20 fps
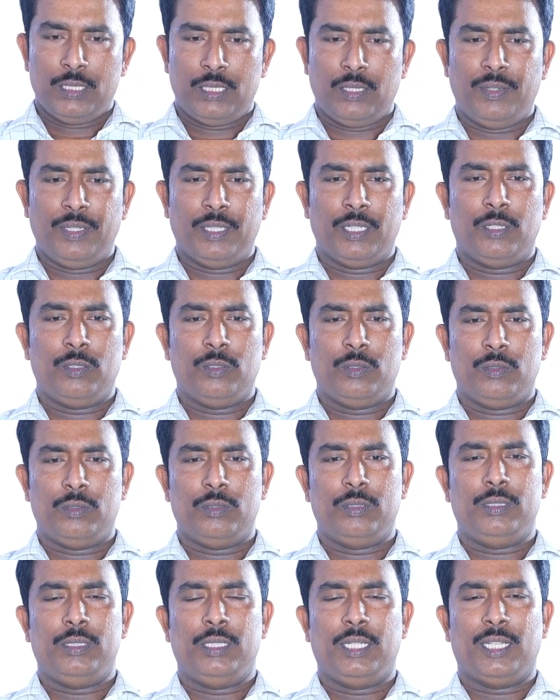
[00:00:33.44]
చవిడి గారు
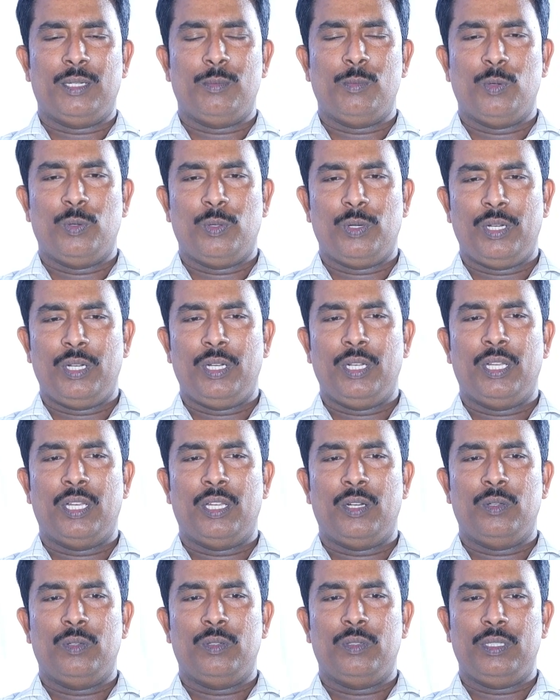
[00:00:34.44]
జగన్మోహన్ రెడ్డి
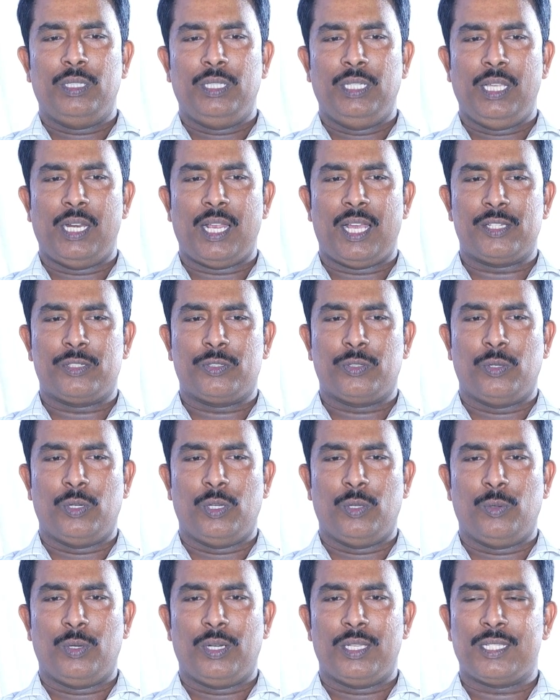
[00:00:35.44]
గారు ఈ
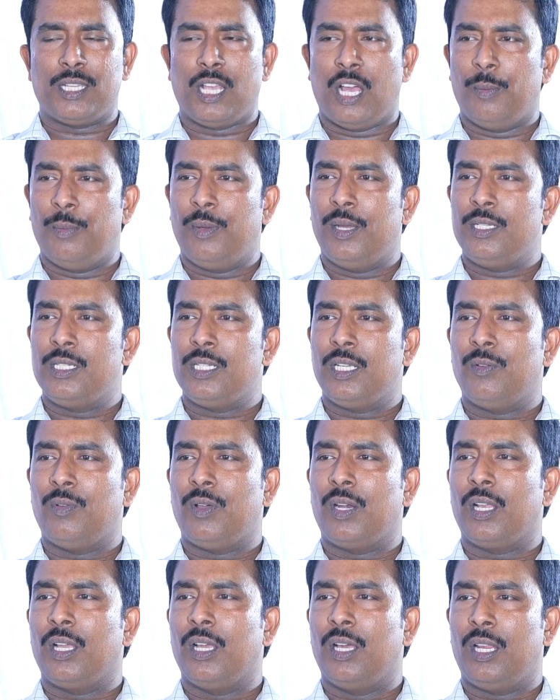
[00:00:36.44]
రాష్ట్రంలో ఉన్న సామాజిక
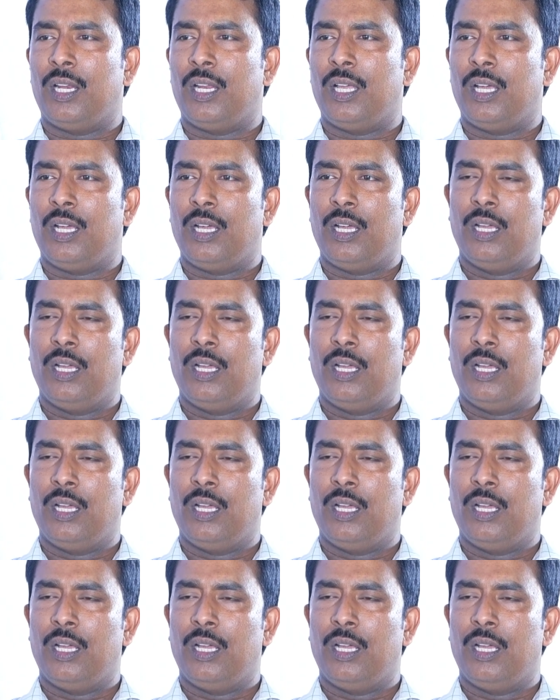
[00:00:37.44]
వర్గాల